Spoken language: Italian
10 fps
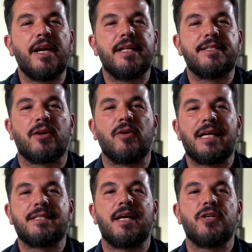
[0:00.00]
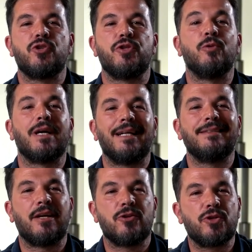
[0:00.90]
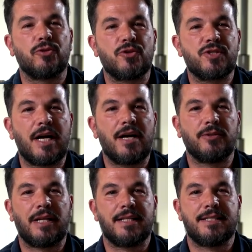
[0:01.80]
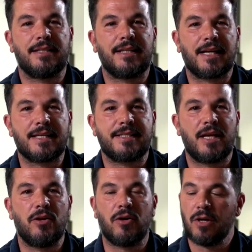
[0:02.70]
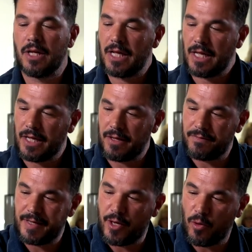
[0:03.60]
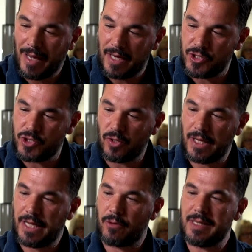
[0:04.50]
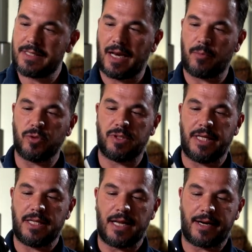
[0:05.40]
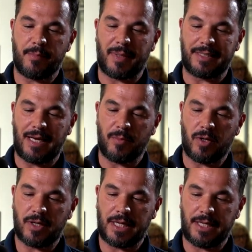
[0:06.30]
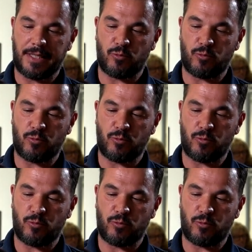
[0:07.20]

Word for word: inizia con l'assaggio di un grande rosso toscano dell'azienda Castello eh, Vicchiomaggio. Questa è la bottiglia, il Ripa delle More